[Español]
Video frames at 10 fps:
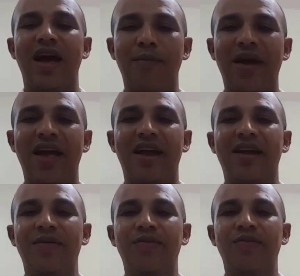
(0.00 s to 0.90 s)

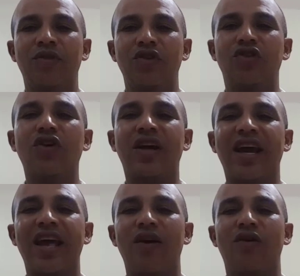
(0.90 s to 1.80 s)
Amén. Yo
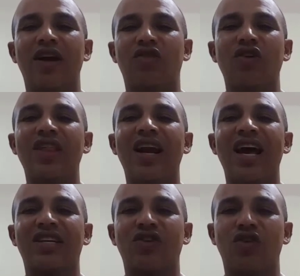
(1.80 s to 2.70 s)
creo que todas
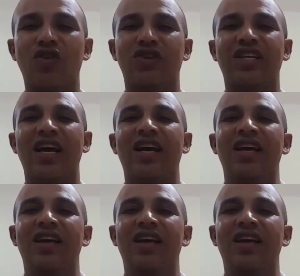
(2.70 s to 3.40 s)
las cosas